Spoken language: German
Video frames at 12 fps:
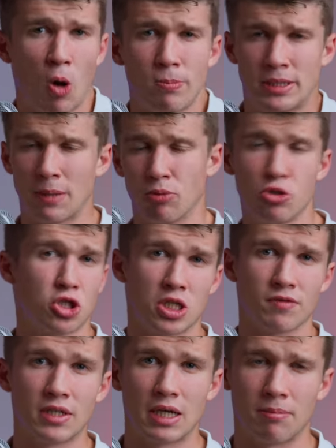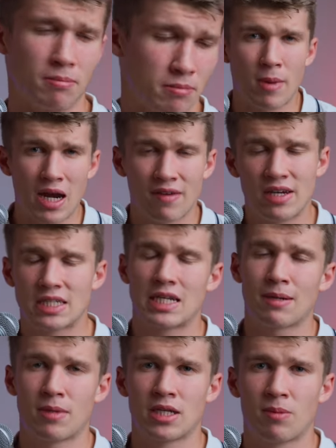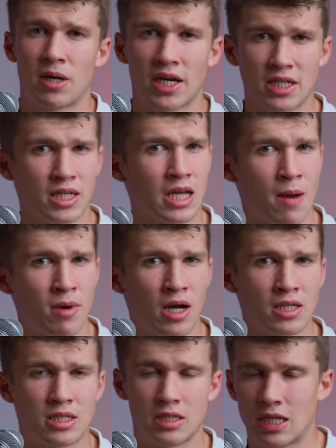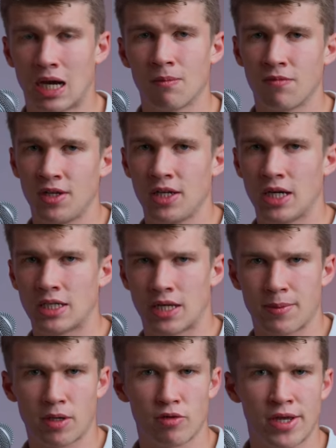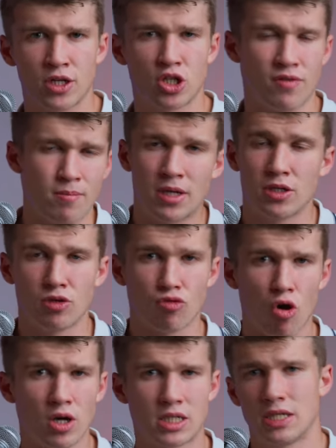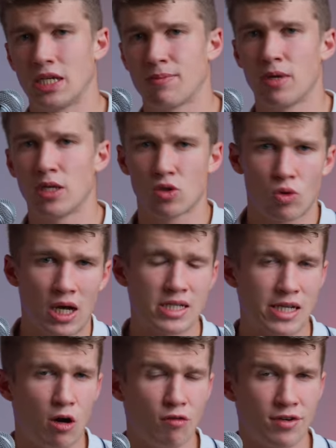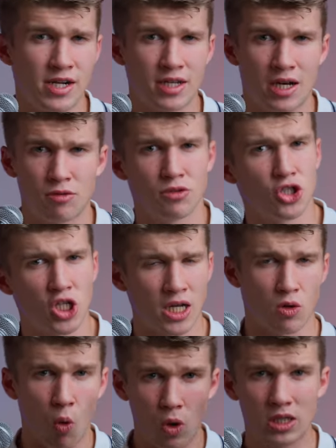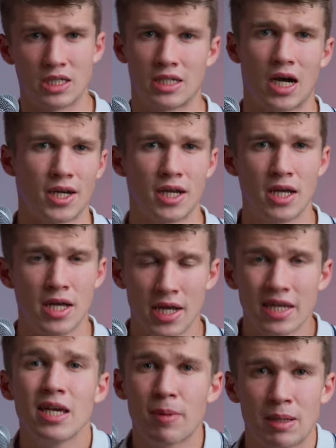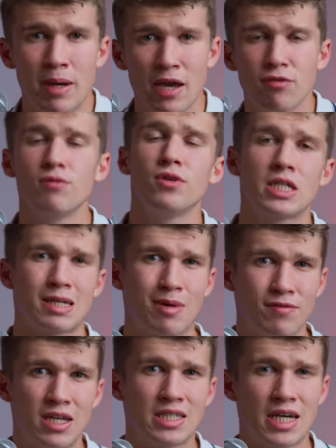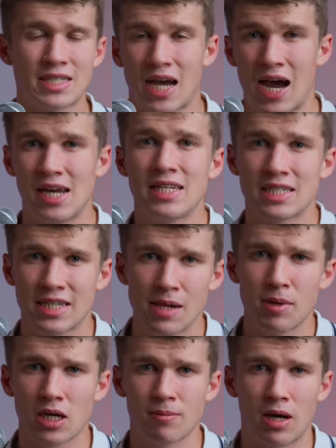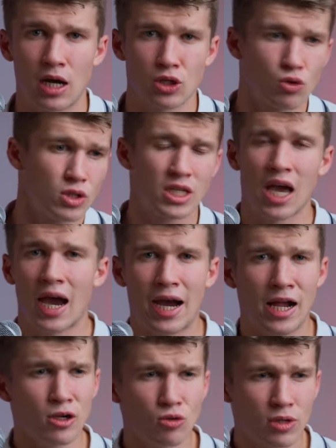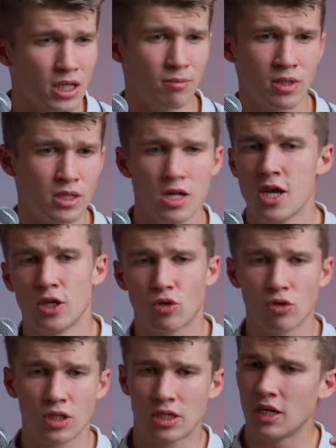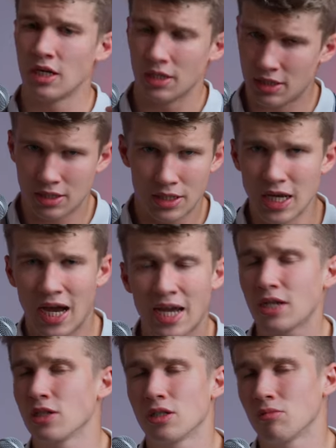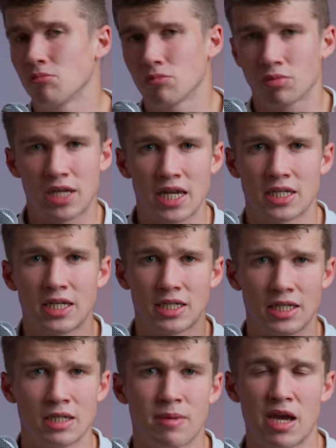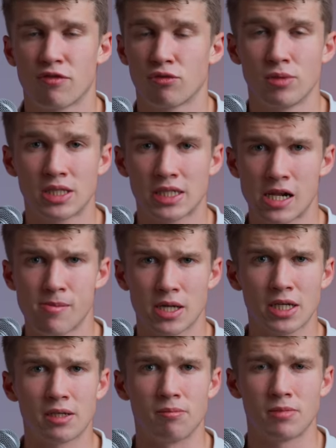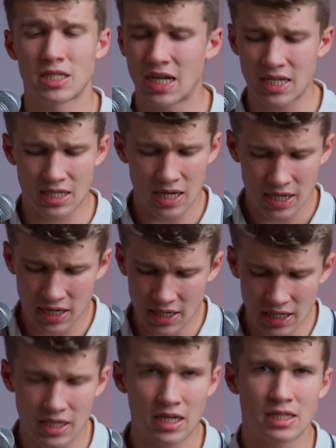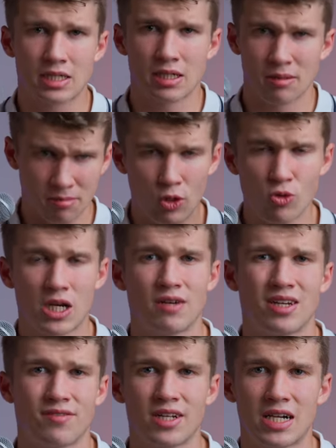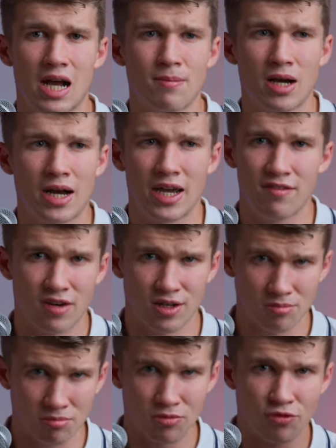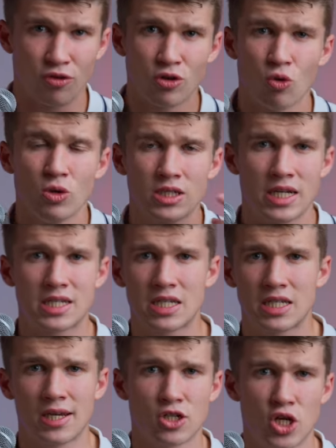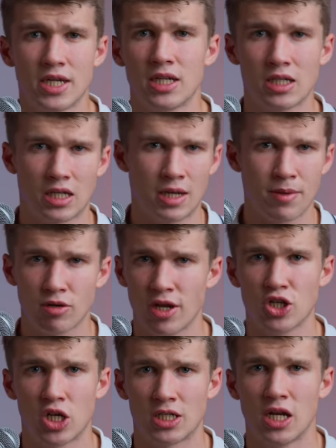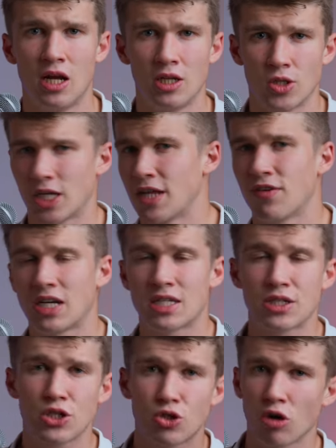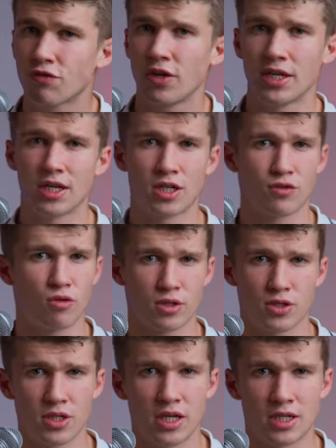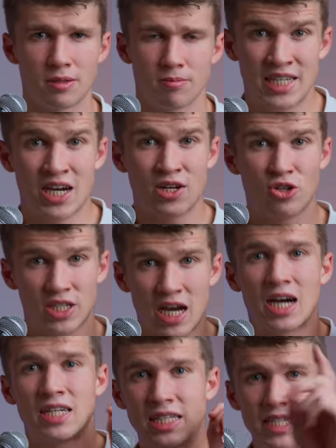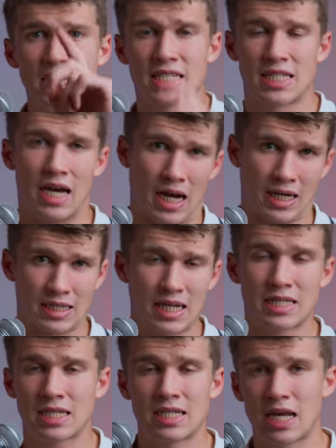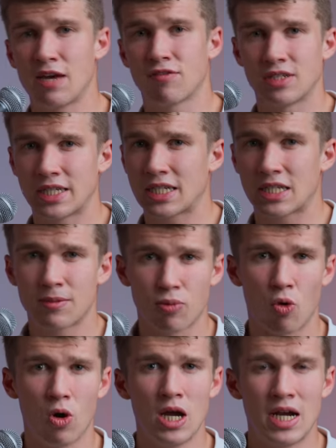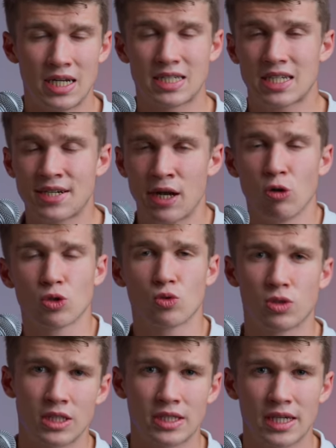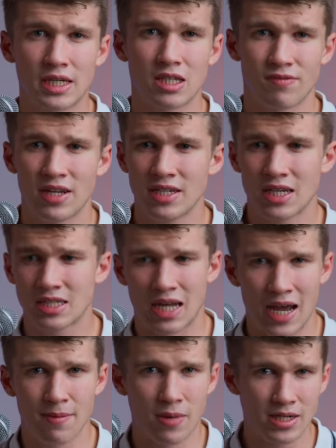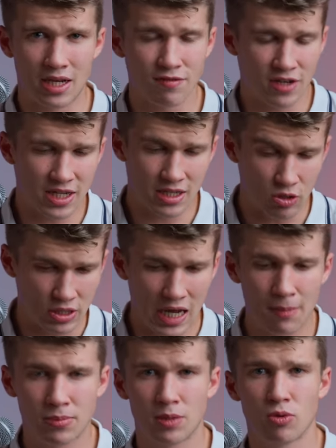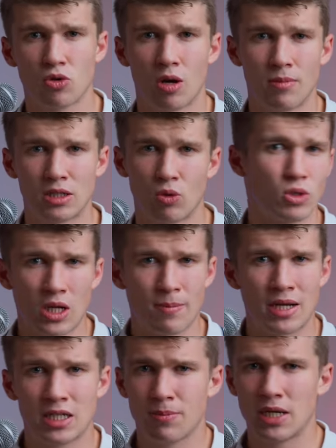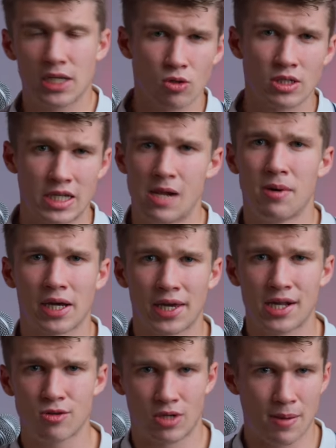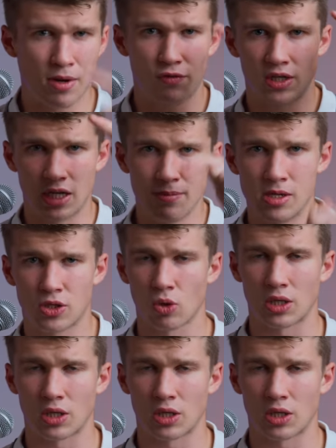kompletter Bullshit wieder. Normalerweise sagt man ja bei richtigen Kameras, sie haben weniger Dynamic Range, wenn man die RAWs nicht mehr so krass aufhellen kann und die Schatten hochziehen kann. Hier bei einem iPhone wird das aber, wie gesagt, alles selber gemacht. Durch Algorithmen, durch die eigene Technik in dem iPhone mit Silber drin. Das heißt hier nicht, dass die Ultraweitwinkelkamera einfach von grundsätzlich her eine schlechtere Dynamic Range hat, sondern einfach, dass die Software hier nicht funktioniert. Ich kann euch garantiert sagen, dass das iPhone 16 Pro das genauso gut hinkriegt, wenn das einmal dann vielleicht ein neues Update bekommen hat oder man die Belichtung selber regelt und einmal auf den Himmel